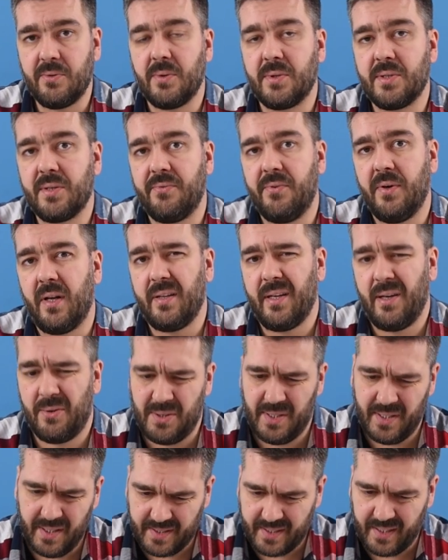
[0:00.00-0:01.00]
и тот же файл, я
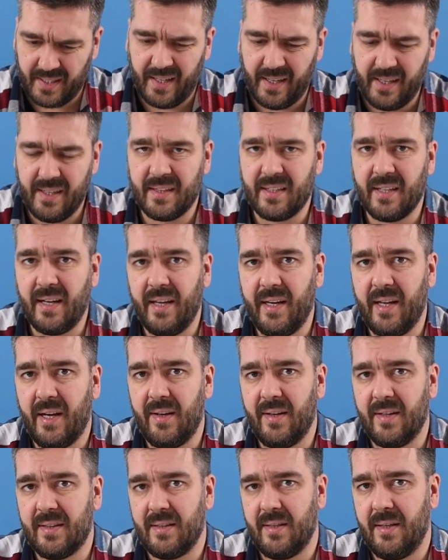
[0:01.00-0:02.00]
уже несколько лет
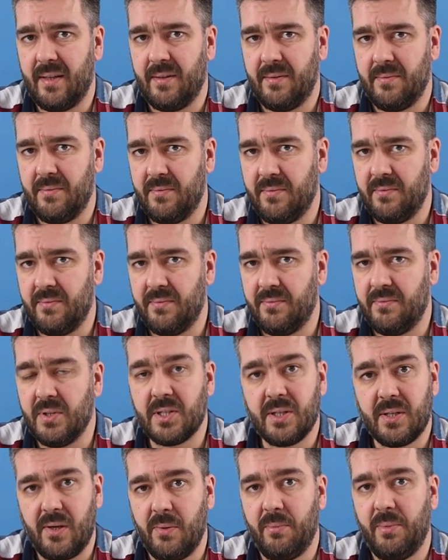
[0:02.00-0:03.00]
гоняю, это
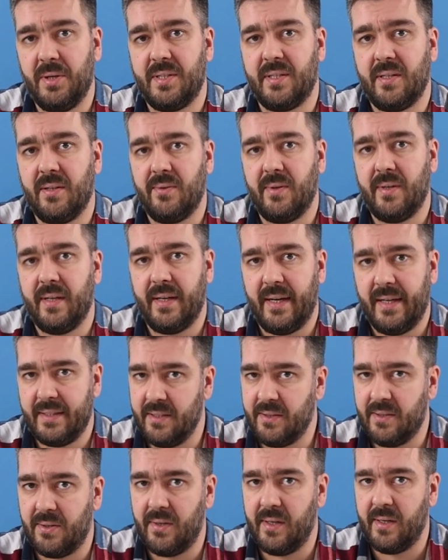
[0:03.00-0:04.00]
выжить любой ценой,
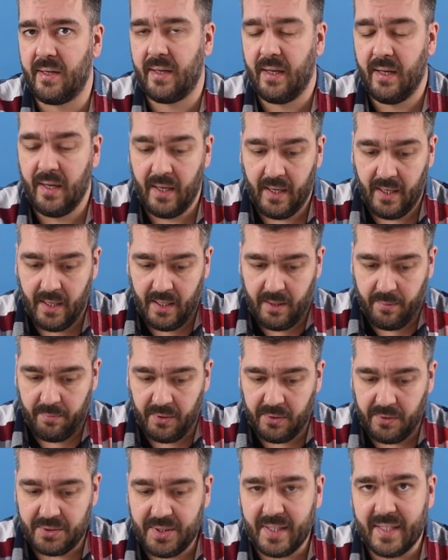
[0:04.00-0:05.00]
один ролик.
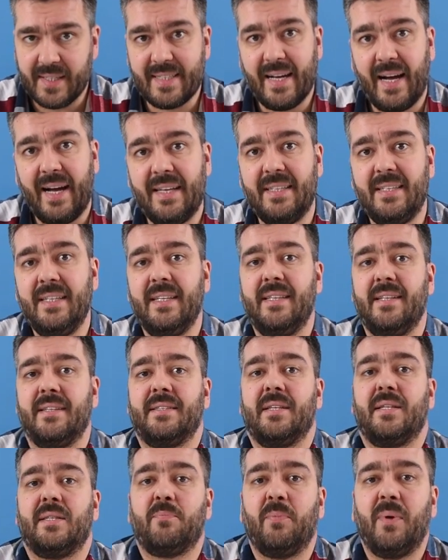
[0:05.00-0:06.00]
Получилось
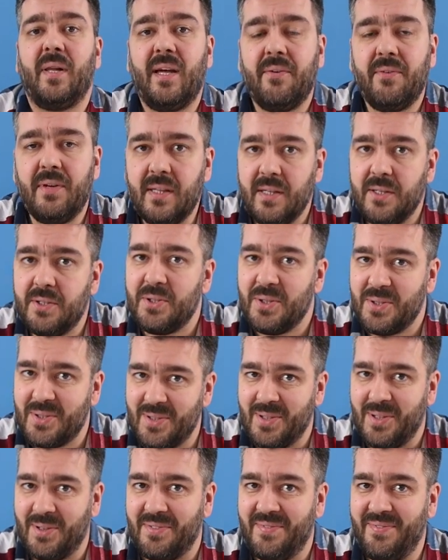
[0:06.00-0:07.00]
11 с половиной
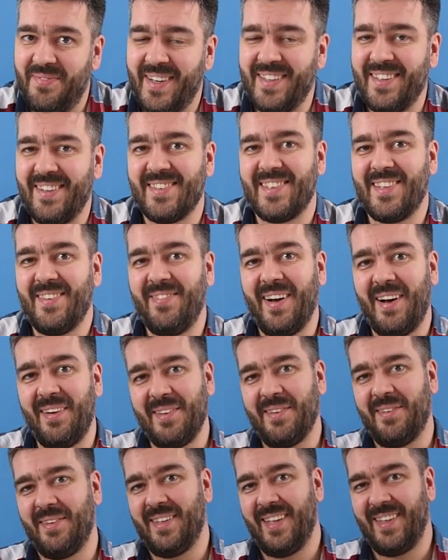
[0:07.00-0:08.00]
часов. Притом
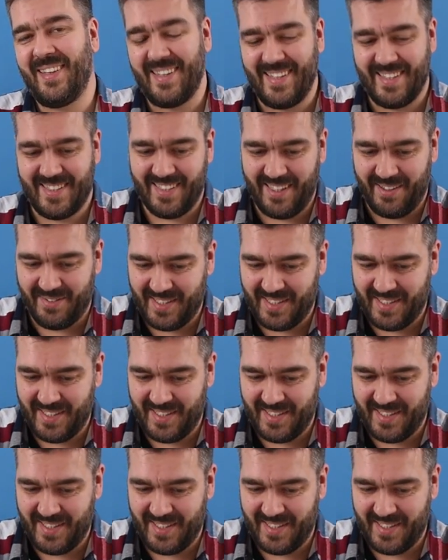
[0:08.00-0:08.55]
забавно в этот раз я